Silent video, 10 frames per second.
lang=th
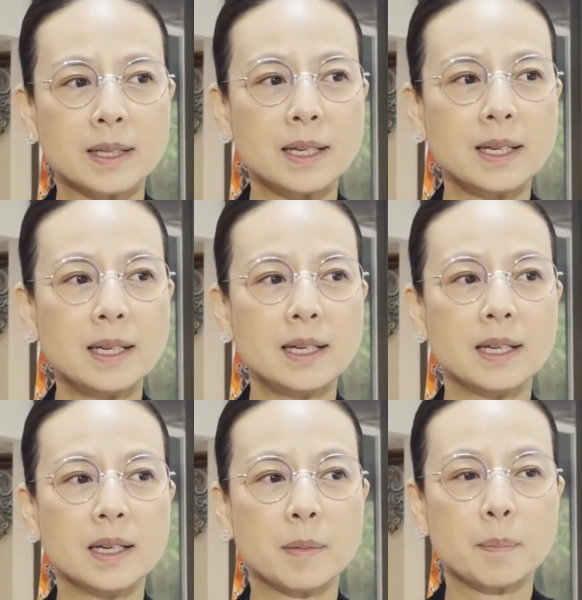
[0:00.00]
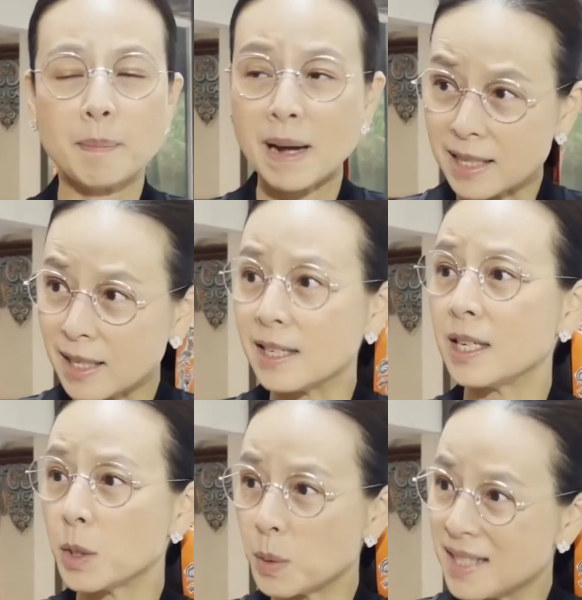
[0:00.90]
ที่มาเยือน
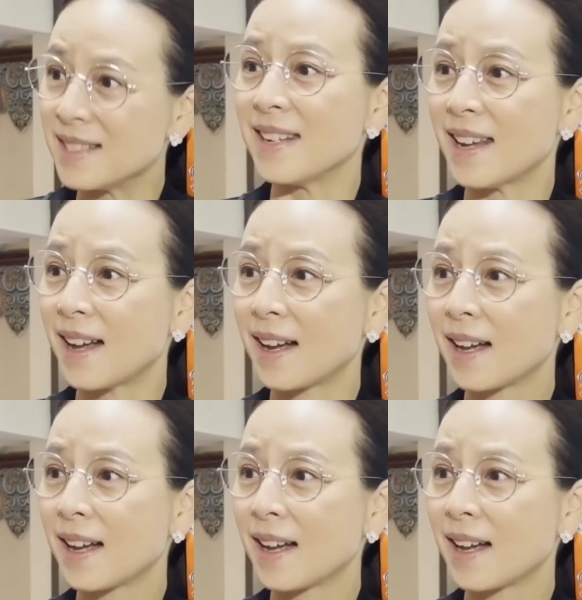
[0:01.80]
อินโดนีเซีย